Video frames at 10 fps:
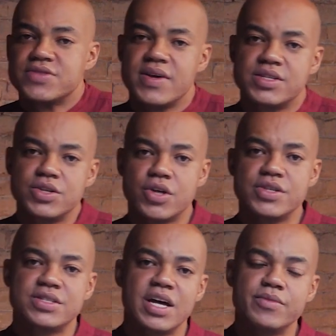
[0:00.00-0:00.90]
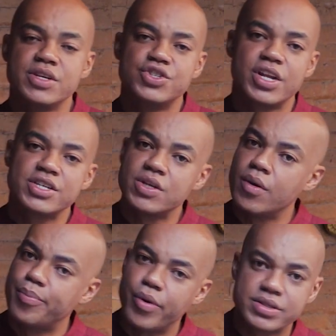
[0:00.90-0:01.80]
vezes que nós estamos em direção
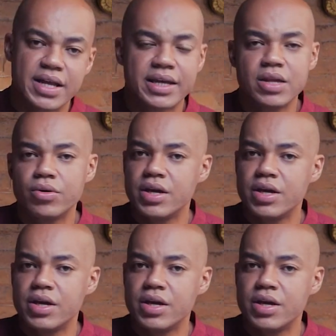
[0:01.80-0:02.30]
oposta daquilo